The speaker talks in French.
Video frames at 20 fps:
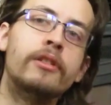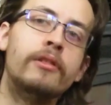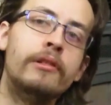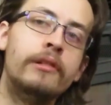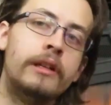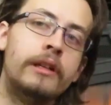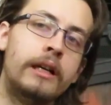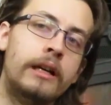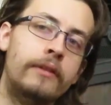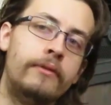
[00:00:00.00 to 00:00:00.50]

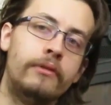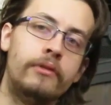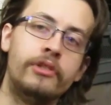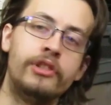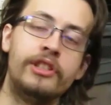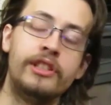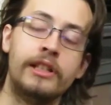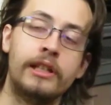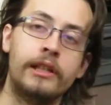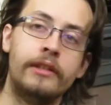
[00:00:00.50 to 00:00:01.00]
heures avant
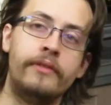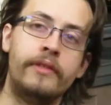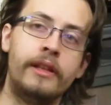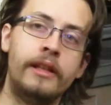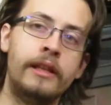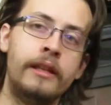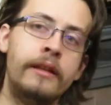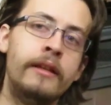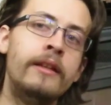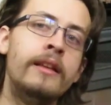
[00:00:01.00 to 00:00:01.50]
d'y
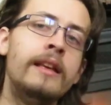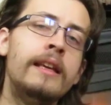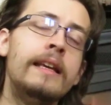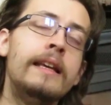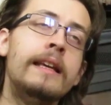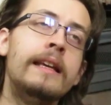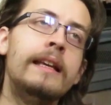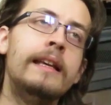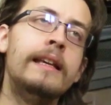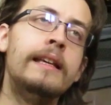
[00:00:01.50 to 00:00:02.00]
arriver.
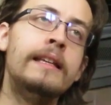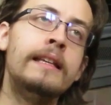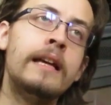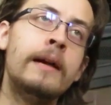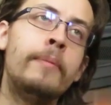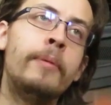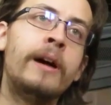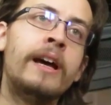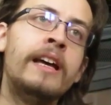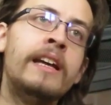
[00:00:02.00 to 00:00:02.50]
Et
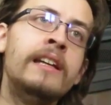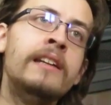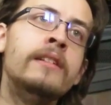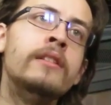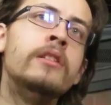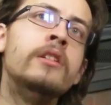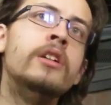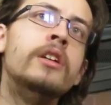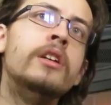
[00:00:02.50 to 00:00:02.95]
après,